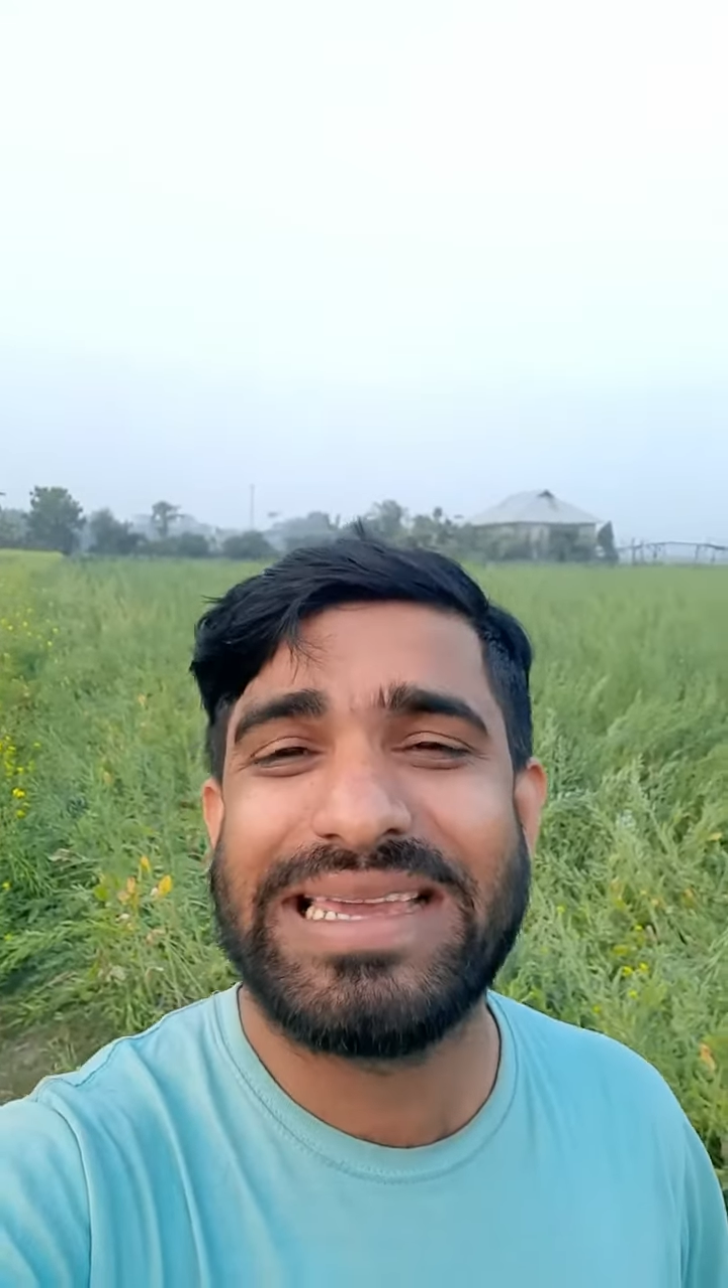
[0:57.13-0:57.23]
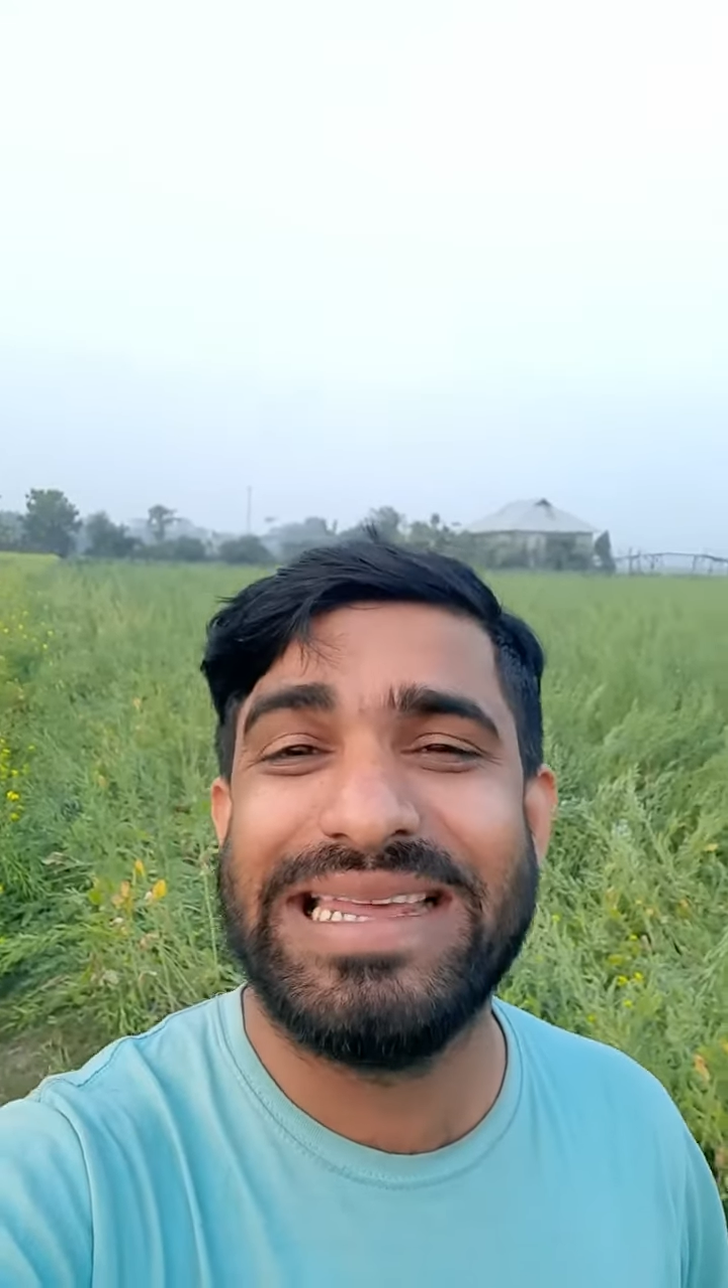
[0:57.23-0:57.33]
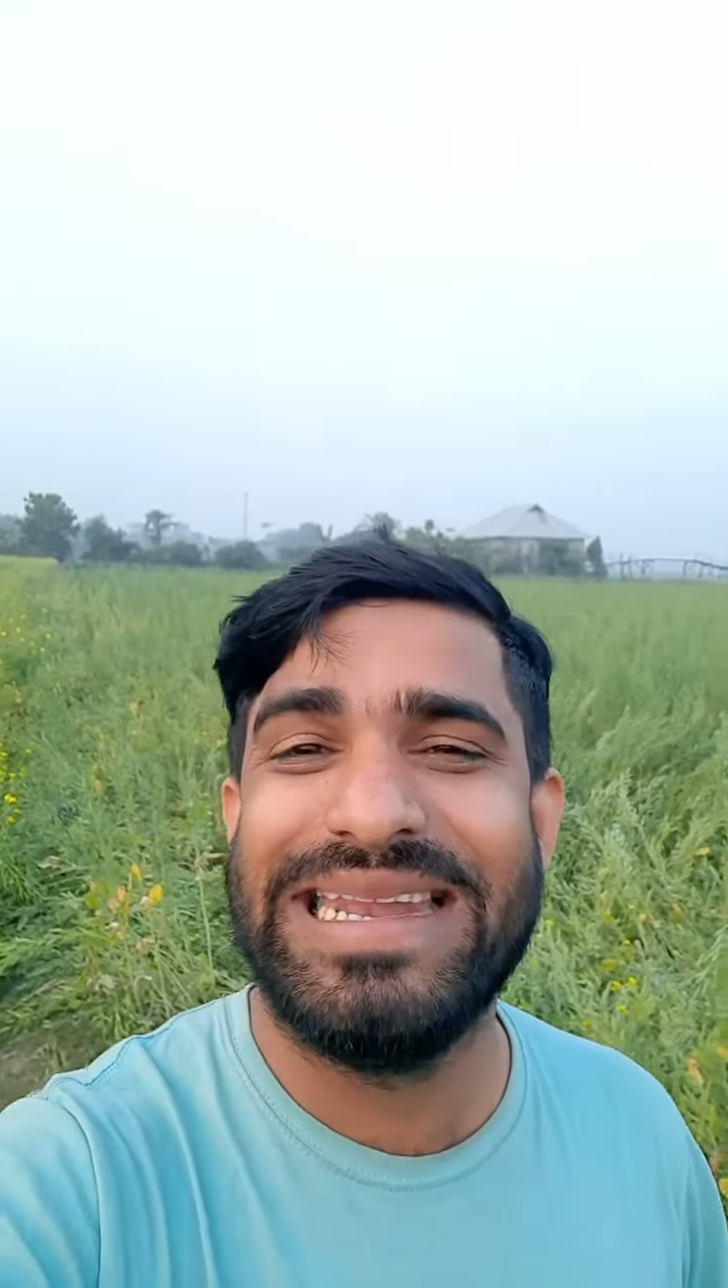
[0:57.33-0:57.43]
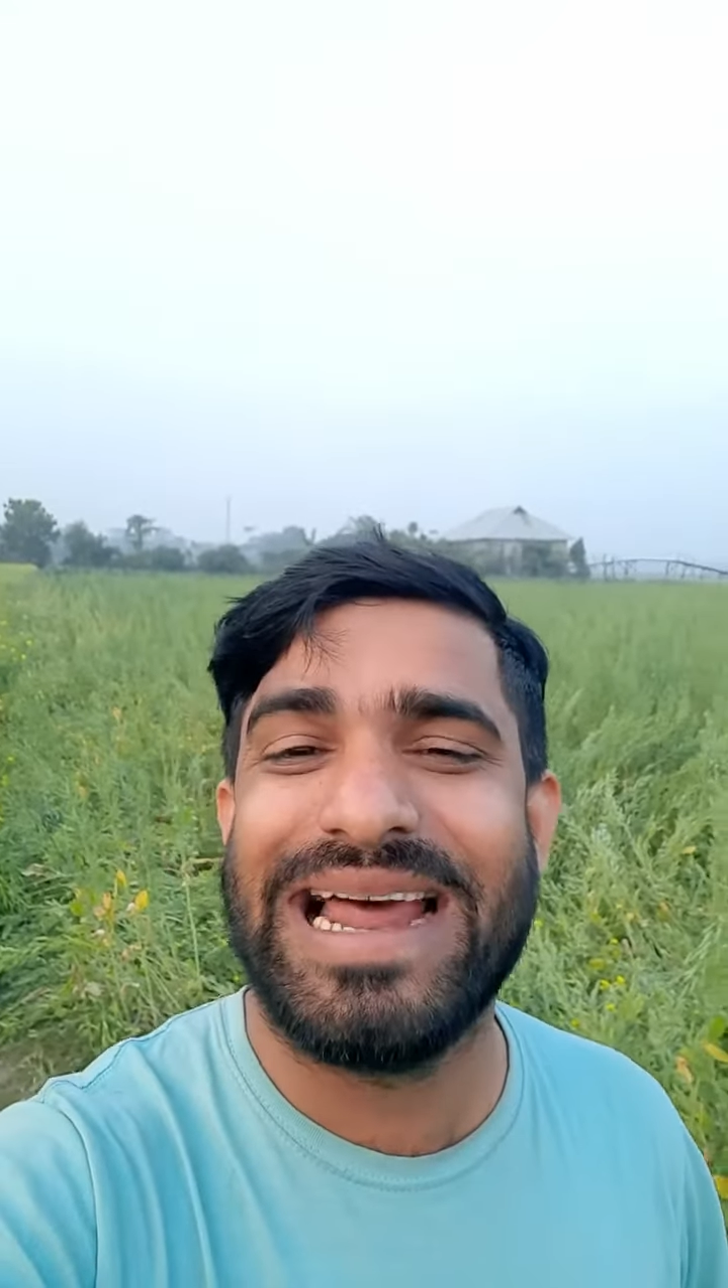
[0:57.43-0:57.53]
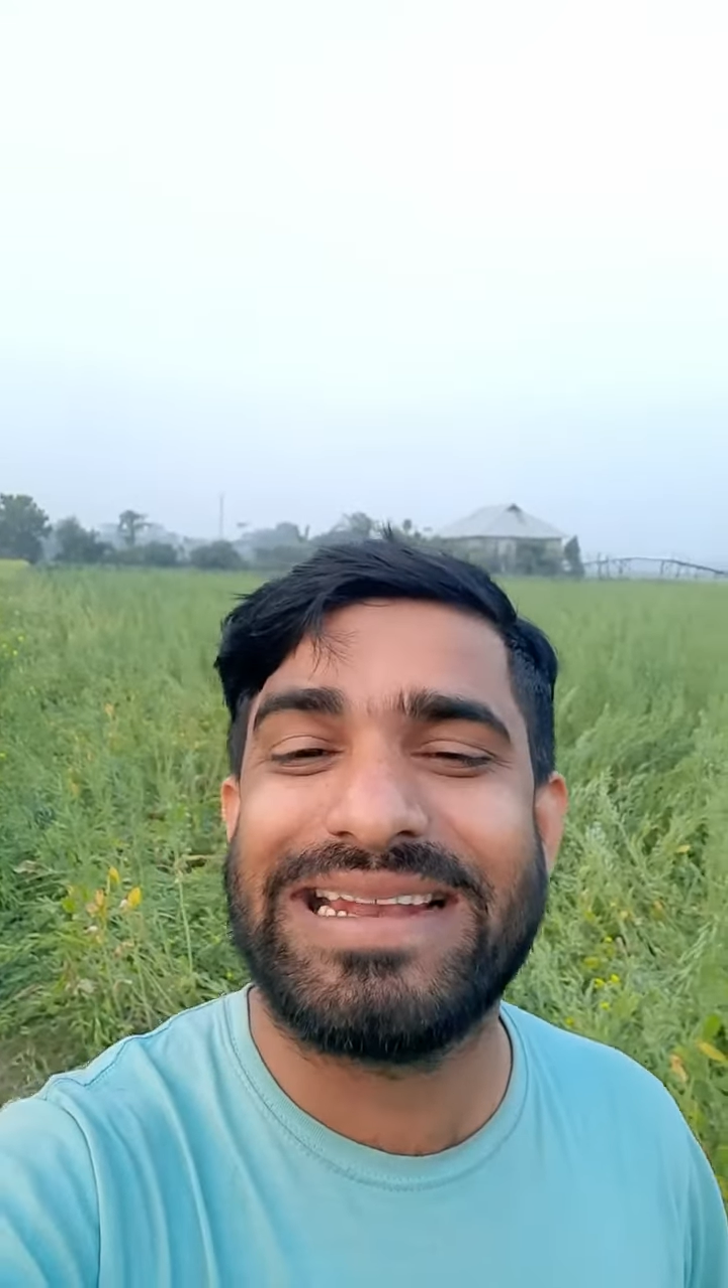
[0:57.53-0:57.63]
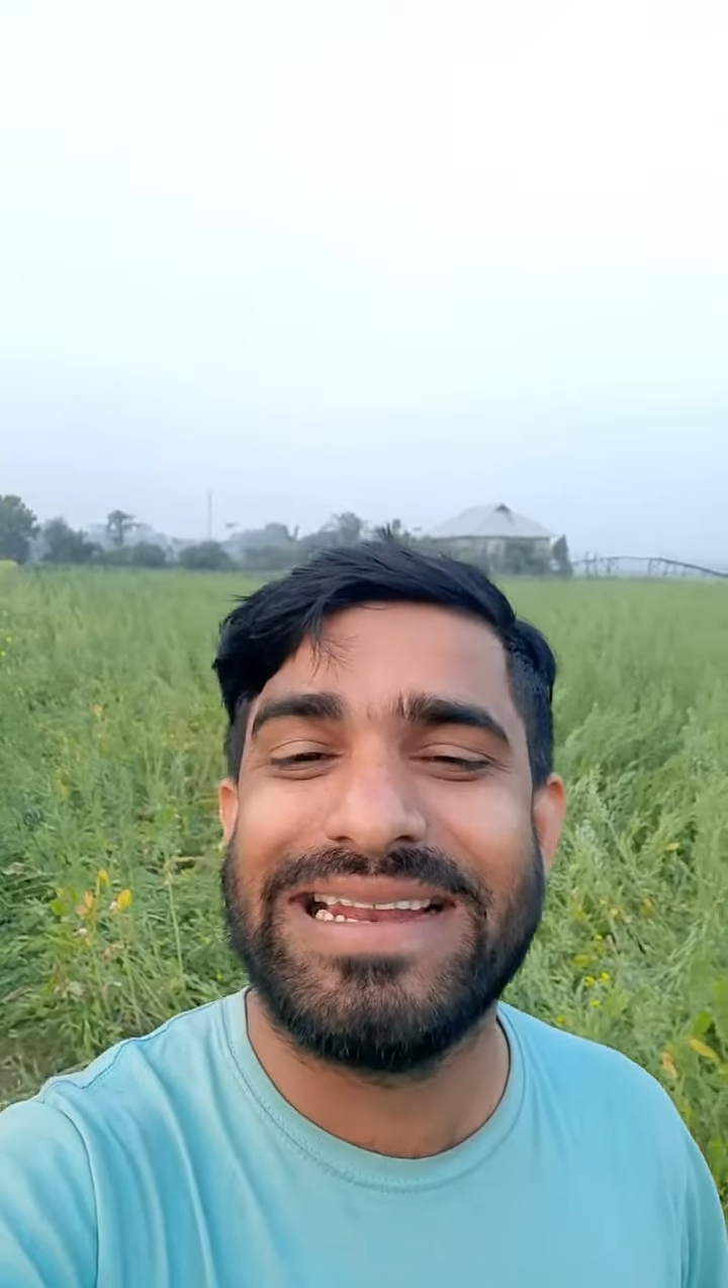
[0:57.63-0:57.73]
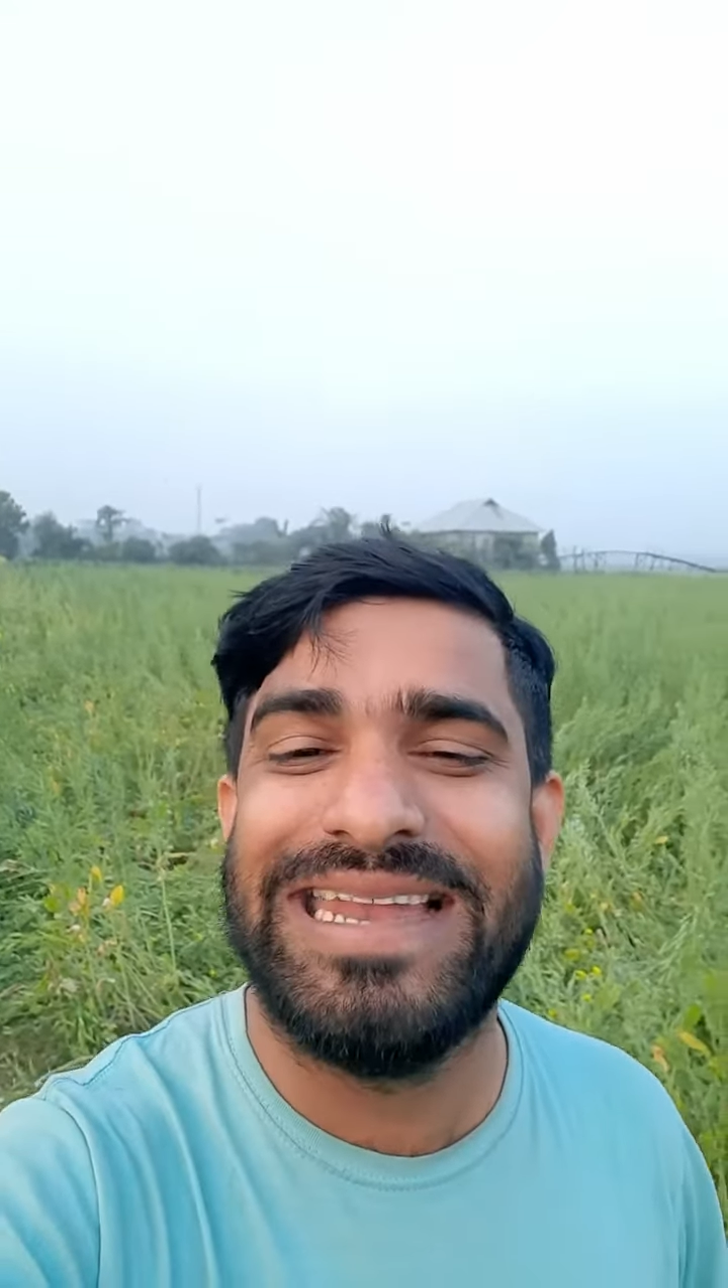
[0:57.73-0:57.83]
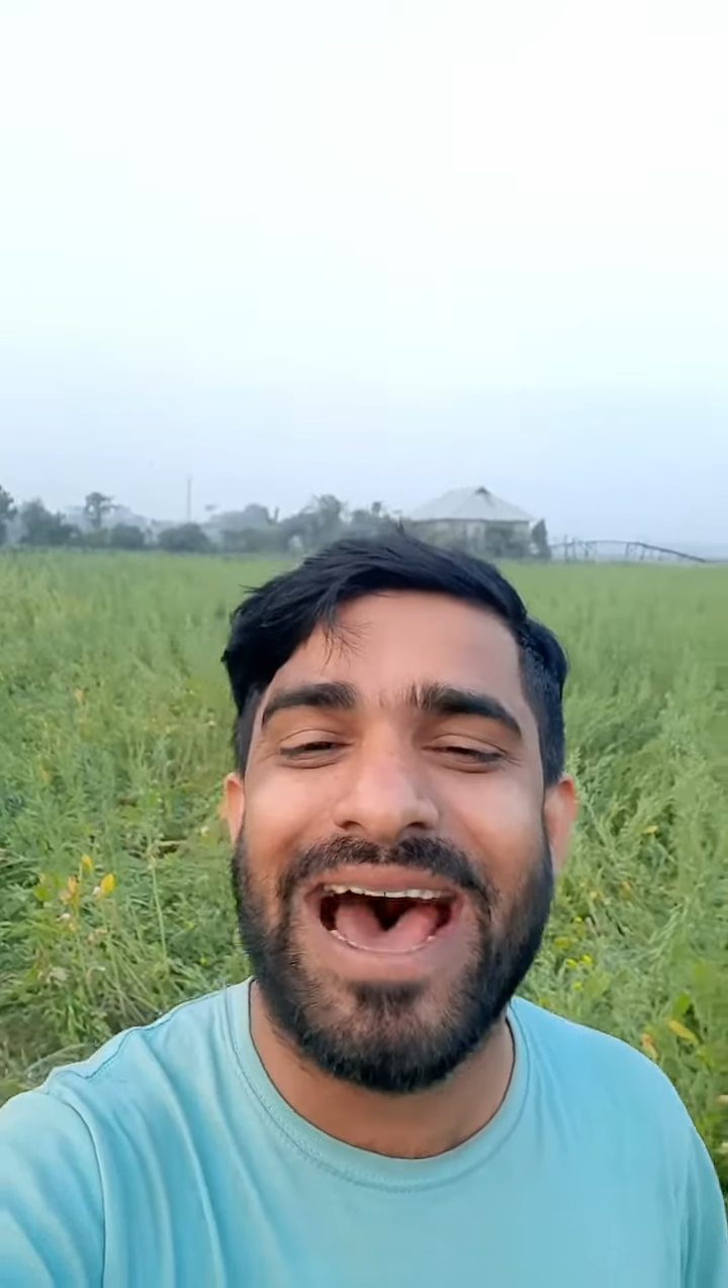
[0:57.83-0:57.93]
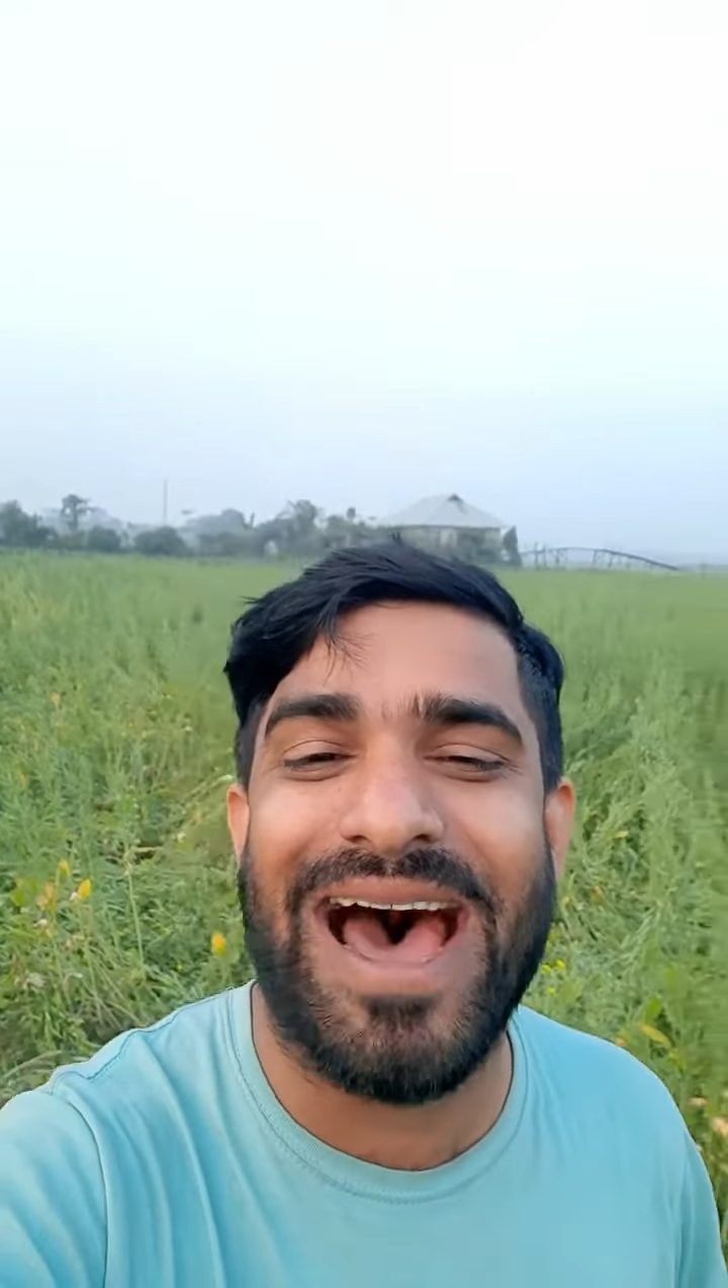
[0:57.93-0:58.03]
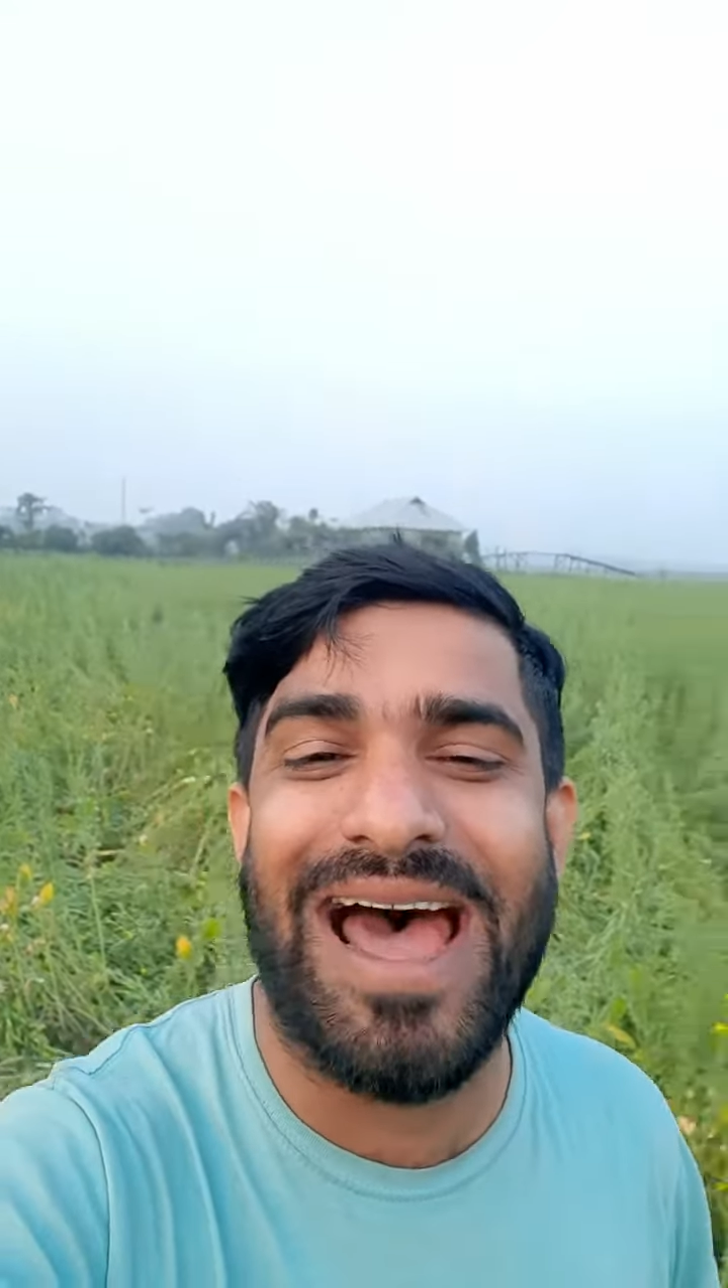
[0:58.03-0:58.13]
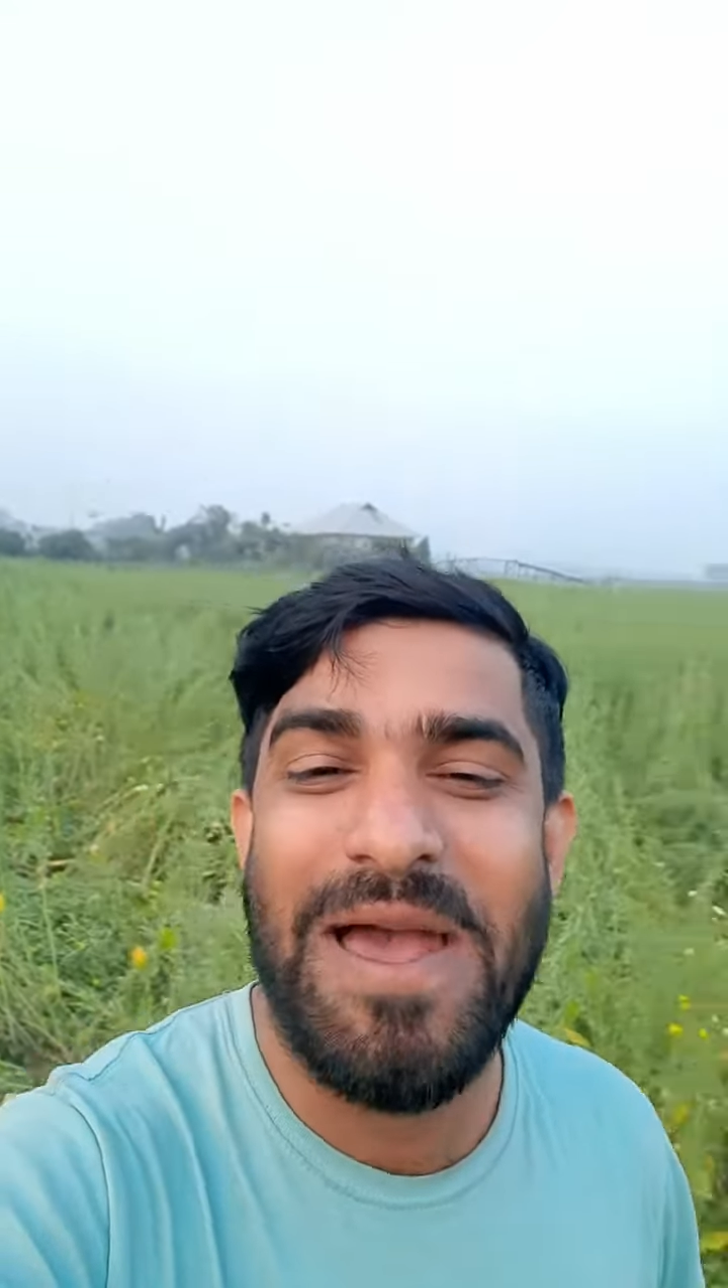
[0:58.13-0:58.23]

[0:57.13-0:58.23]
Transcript: কিন্না টিন্না